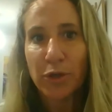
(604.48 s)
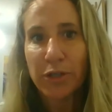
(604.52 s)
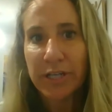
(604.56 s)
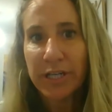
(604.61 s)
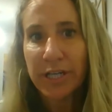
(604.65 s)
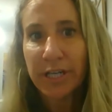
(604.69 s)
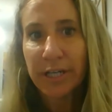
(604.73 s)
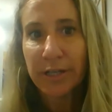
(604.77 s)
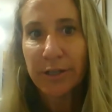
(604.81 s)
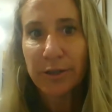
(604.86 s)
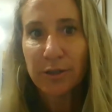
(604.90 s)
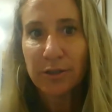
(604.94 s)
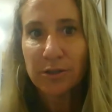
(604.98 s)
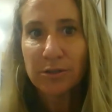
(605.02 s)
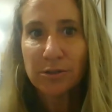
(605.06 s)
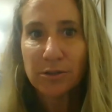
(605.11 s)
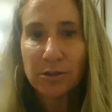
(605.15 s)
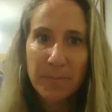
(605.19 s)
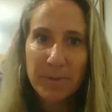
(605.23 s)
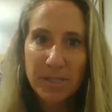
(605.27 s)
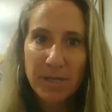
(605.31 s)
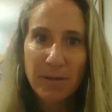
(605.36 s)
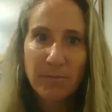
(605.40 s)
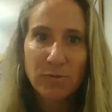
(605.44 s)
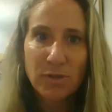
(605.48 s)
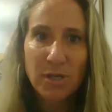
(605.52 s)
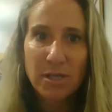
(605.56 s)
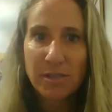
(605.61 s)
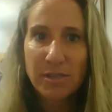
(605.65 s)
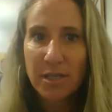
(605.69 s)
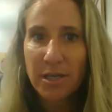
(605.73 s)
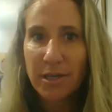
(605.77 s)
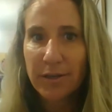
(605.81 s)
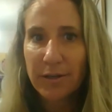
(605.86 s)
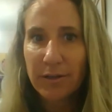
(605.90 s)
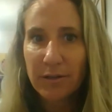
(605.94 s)
dinero, empezamos a
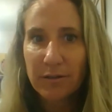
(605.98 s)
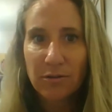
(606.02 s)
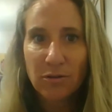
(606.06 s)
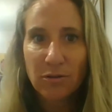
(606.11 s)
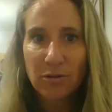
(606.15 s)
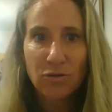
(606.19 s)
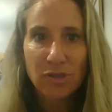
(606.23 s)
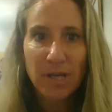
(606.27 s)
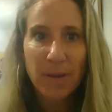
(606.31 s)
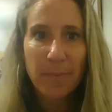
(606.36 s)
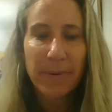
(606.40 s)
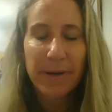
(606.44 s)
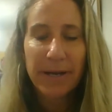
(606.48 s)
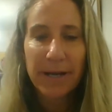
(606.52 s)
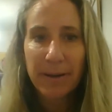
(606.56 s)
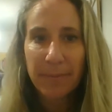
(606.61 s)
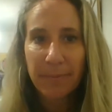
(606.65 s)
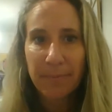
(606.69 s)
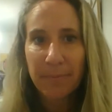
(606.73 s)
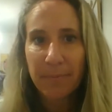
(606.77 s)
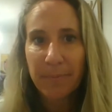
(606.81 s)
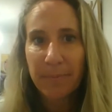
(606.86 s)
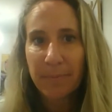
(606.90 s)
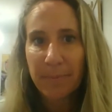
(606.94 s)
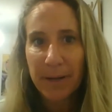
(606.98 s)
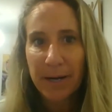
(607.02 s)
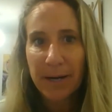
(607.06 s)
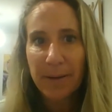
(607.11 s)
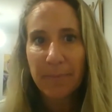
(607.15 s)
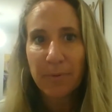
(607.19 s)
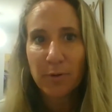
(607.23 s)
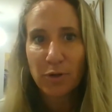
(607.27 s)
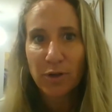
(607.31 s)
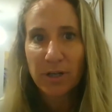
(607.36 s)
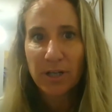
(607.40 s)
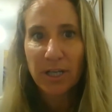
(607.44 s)
hacer cosas para para
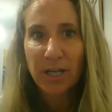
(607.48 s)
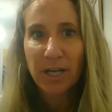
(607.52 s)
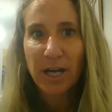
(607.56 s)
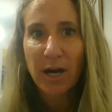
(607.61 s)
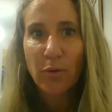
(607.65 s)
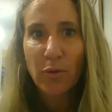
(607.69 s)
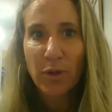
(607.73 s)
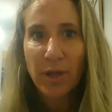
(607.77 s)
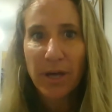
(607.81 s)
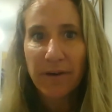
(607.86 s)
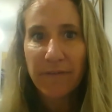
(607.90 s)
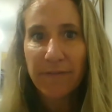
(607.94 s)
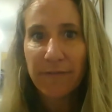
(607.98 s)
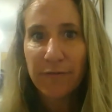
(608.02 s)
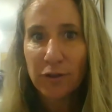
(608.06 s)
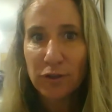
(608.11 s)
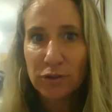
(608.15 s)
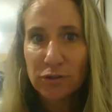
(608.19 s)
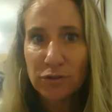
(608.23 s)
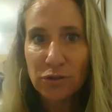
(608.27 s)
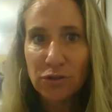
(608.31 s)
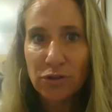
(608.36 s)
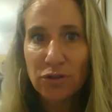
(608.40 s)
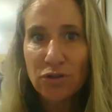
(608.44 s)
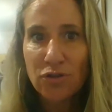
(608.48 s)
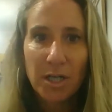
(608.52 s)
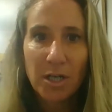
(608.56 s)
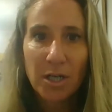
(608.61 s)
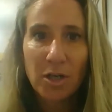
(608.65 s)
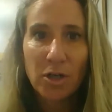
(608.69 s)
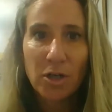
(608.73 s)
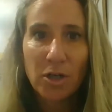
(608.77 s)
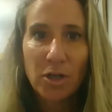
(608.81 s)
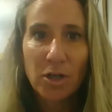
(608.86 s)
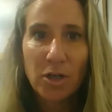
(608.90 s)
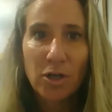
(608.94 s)
poder recaudar fondos.
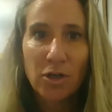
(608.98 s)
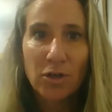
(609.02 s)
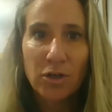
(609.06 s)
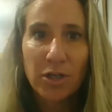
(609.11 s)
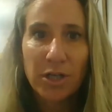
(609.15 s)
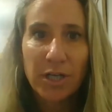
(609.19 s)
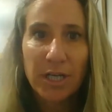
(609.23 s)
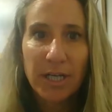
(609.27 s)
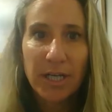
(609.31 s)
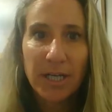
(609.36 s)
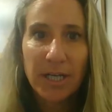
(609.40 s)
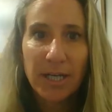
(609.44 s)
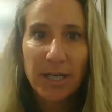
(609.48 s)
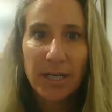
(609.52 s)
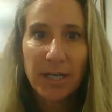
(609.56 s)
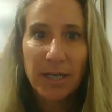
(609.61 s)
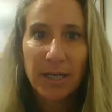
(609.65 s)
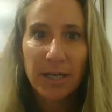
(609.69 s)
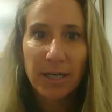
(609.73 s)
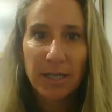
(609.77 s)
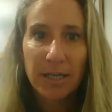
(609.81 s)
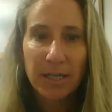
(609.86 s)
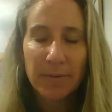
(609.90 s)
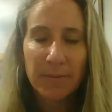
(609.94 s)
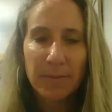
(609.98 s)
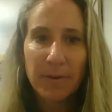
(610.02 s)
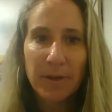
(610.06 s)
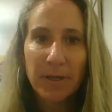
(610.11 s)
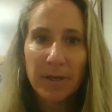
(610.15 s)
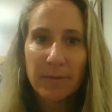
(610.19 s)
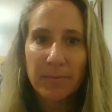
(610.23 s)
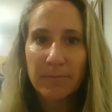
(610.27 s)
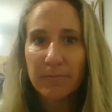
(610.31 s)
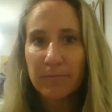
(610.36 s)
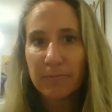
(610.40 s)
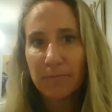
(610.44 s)
Logré, em,
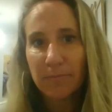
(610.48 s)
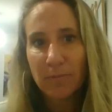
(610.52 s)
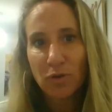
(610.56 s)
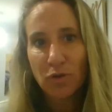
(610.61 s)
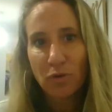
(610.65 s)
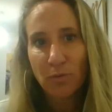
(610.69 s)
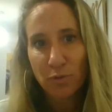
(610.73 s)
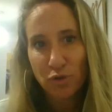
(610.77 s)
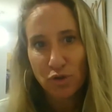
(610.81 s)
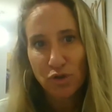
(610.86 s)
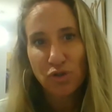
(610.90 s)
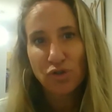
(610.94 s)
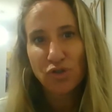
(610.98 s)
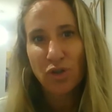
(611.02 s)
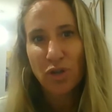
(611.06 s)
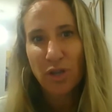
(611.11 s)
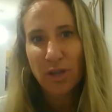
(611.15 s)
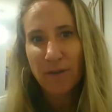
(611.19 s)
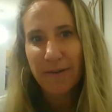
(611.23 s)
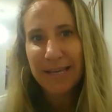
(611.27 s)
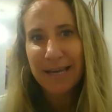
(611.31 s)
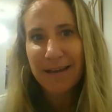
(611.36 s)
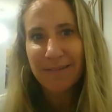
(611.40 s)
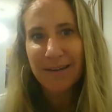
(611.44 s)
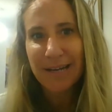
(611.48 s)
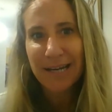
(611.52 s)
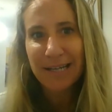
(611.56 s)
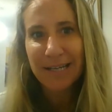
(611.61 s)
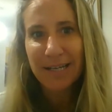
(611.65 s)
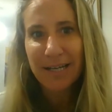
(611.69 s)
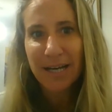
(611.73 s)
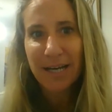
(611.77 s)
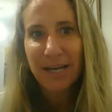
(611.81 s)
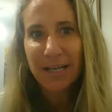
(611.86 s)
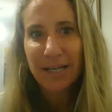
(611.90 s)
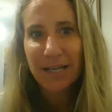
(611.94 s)
en, como yo soy de Bahía
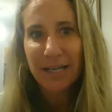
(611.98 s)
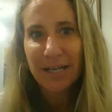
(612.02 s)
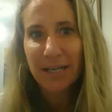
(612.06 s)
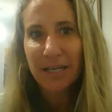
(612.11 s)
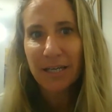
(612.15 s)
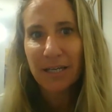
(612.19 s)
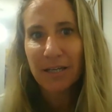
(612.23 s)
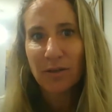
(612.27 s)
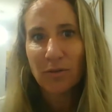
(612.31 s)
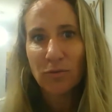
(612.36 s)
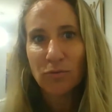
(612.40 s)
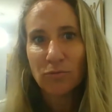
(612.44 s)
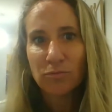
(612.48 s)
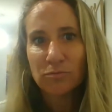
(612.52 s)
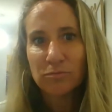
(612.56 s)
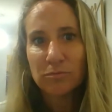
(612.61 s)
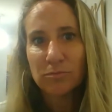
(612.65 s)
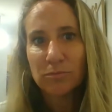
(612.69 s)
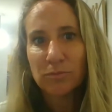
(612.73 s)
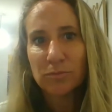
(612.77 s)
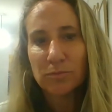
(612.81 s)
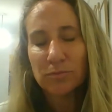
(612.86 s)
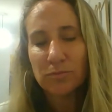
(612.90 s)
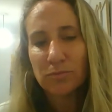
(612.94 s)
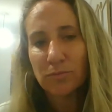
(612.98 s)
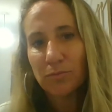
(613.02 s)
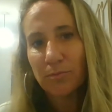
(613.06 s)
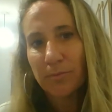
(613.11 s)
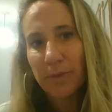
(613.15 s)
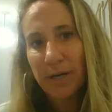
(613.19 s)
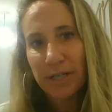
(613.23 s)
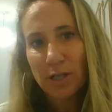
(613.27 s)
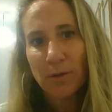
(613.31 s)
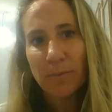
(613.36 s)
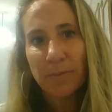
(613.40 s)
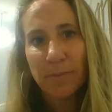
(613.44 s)
Blanca, eh,
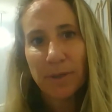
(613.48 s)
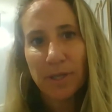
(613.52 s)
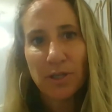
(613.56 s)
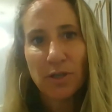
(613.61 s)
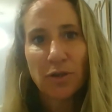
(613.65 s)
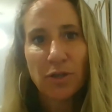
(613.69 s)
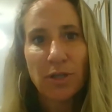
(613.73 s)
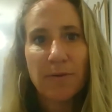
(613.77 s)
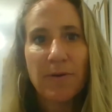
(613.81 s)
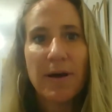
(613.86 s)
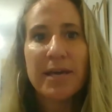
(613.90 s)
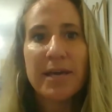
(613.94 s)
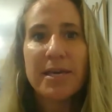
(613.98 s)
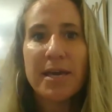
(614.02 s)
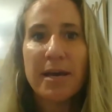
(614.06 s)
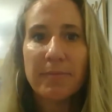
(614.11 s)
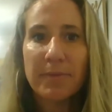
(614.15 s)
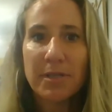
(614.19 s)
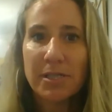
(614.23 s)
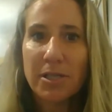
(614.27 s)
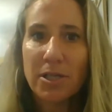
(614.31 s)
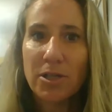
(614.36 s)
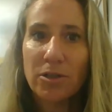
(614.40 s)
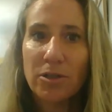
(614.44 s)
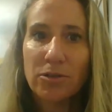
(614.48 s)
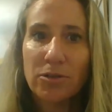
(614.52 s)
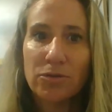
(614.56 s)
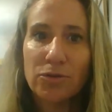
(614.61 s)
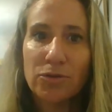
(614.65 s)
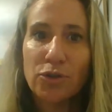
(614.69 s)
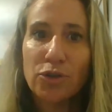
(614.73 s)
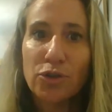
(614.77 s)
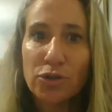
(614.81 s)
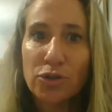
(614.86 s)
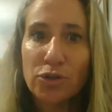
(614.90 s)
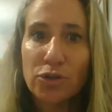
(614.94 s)
varios medios de Bahía me hicieron
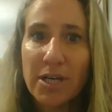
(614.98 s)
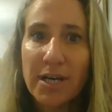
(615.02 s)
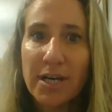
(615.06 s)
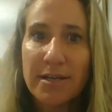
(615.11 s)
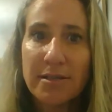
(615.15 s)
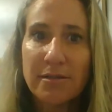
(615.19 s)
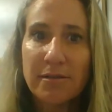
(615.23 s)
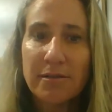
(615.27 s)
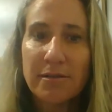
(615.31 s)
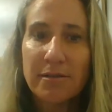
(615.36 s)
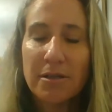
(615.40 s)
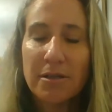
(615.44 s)
notas